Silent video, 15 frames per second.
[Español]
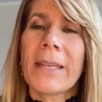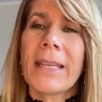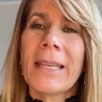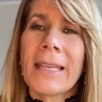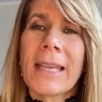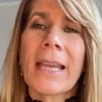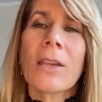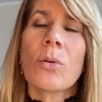
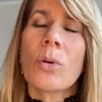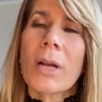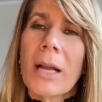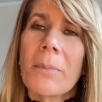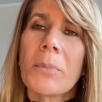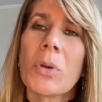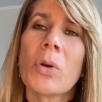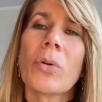y que haya un
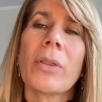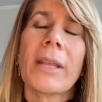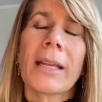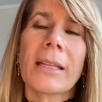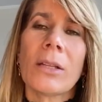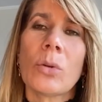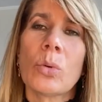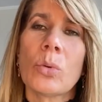cambio de
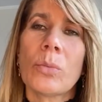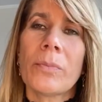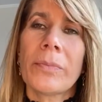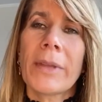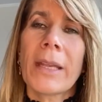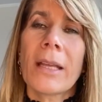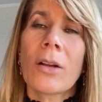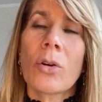actitud.
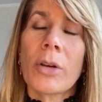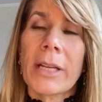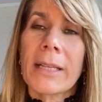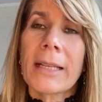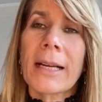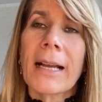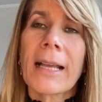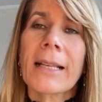Con
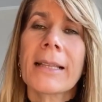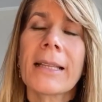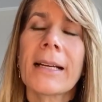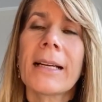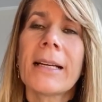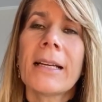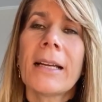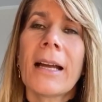esta
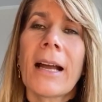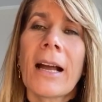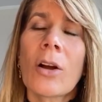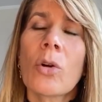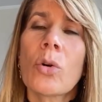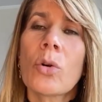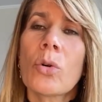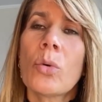carta
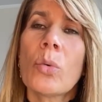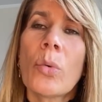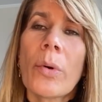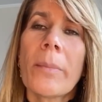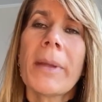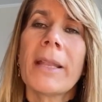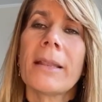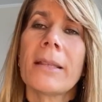hago
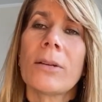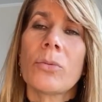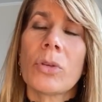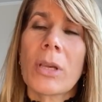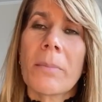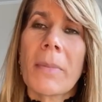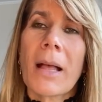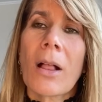nuevamente un
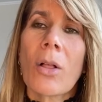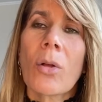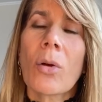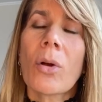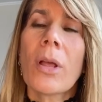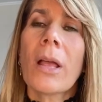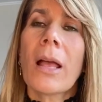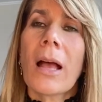
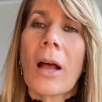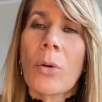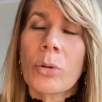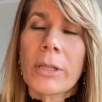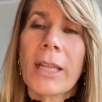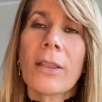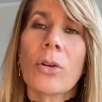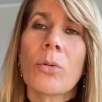llamado a
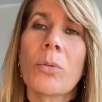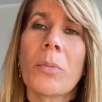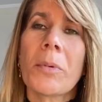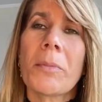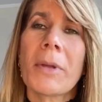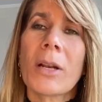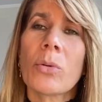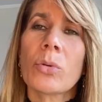usted como
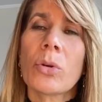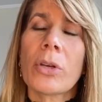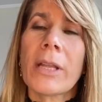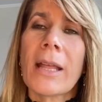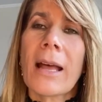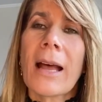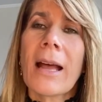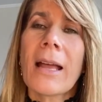primera
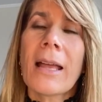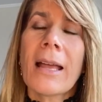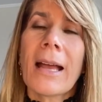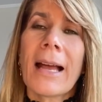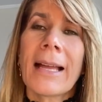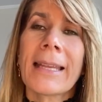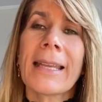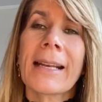autoridad
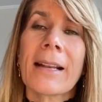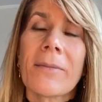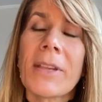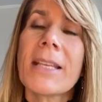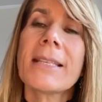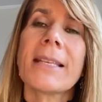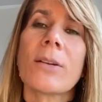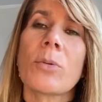a que
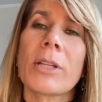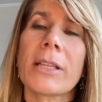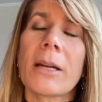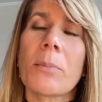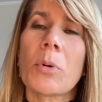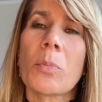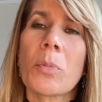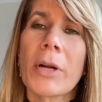revise
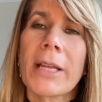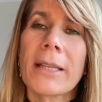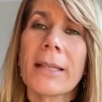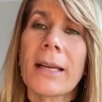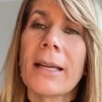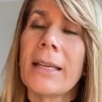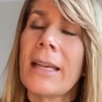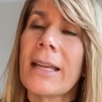nuestras
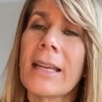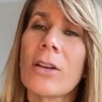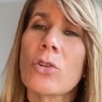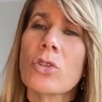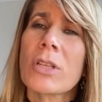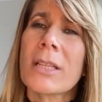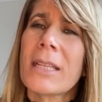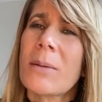propuestas y a que
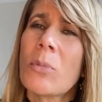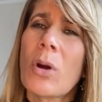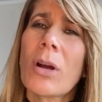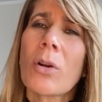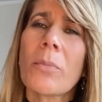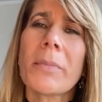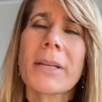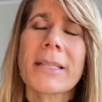nos sentemos
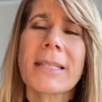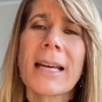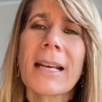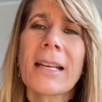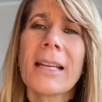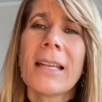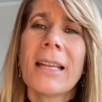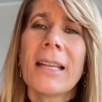a
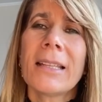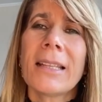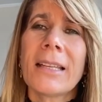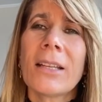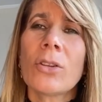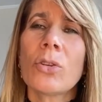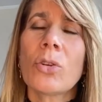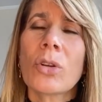conversar
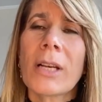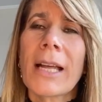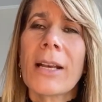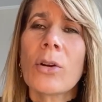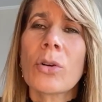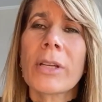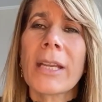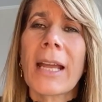teniendo
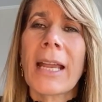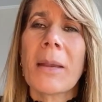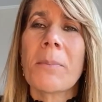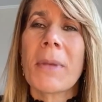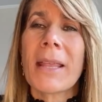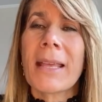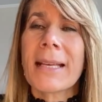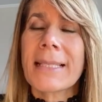claro que hay
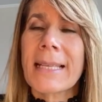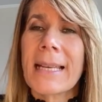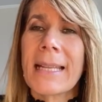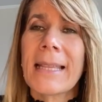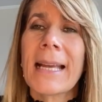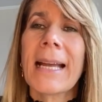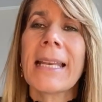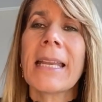medidas
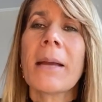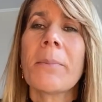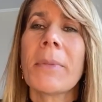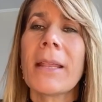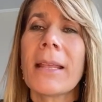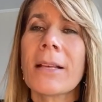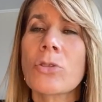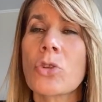sanitarias,
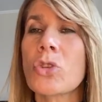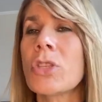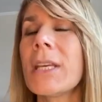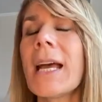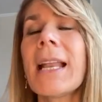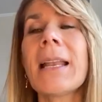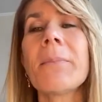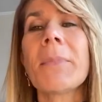medidas
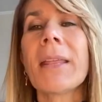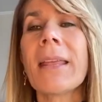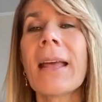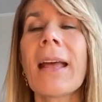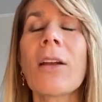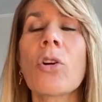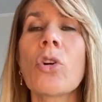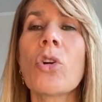sociales,
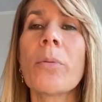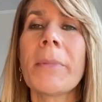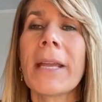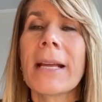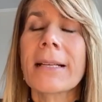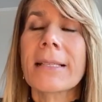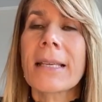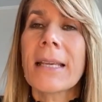medidas
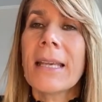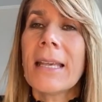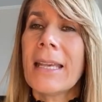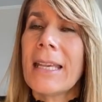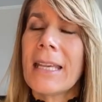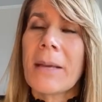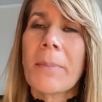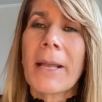económicas,
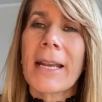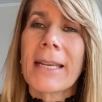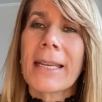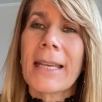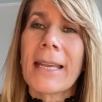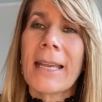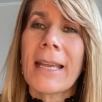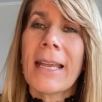que para
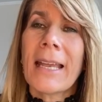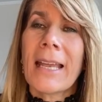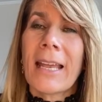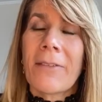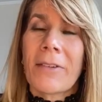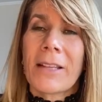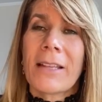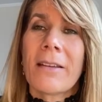que
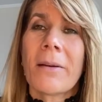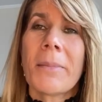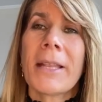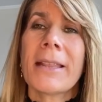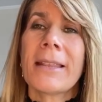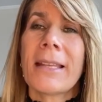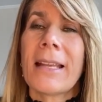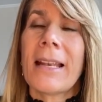
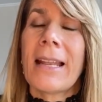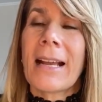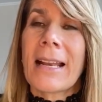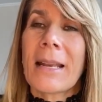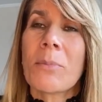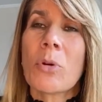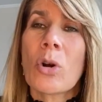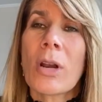efectivamente le
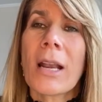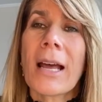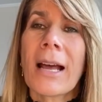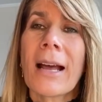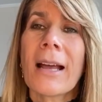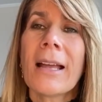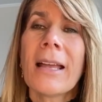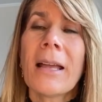ganemos
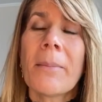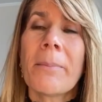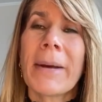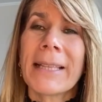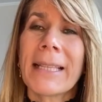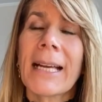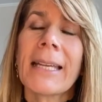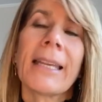la
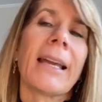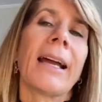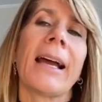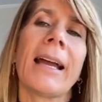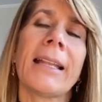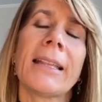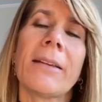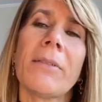batalla
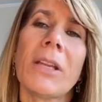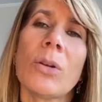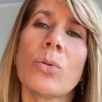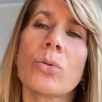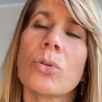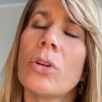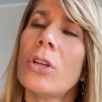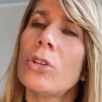a este
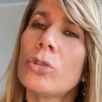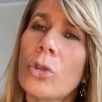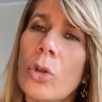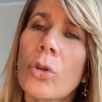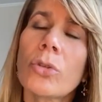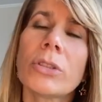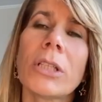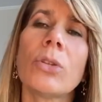virus,
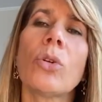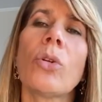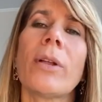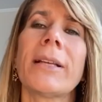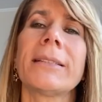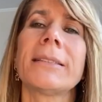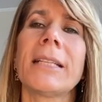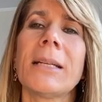todos y
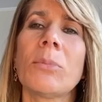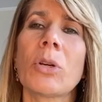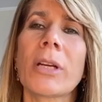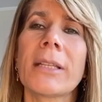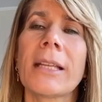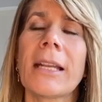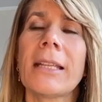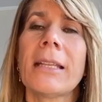todas tenemos
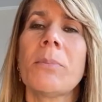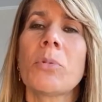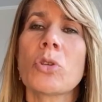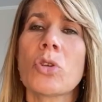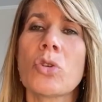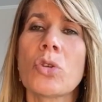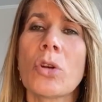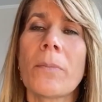que estar en
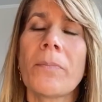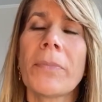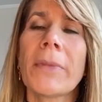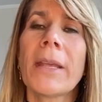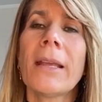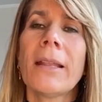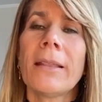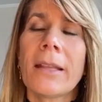disposición
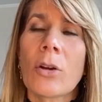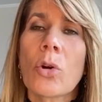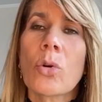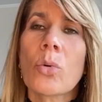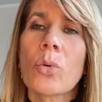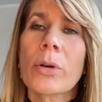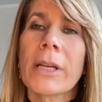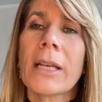de
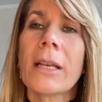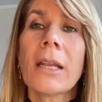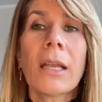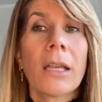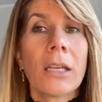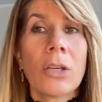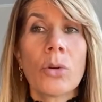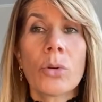concurrir
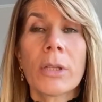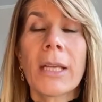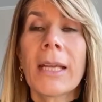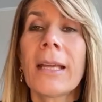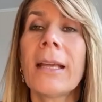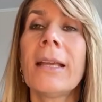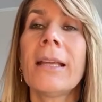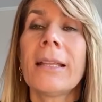y
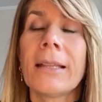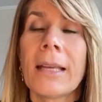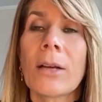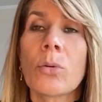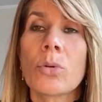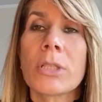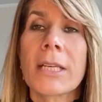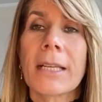usted de
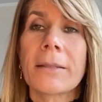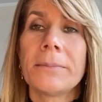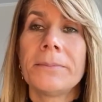escuchar.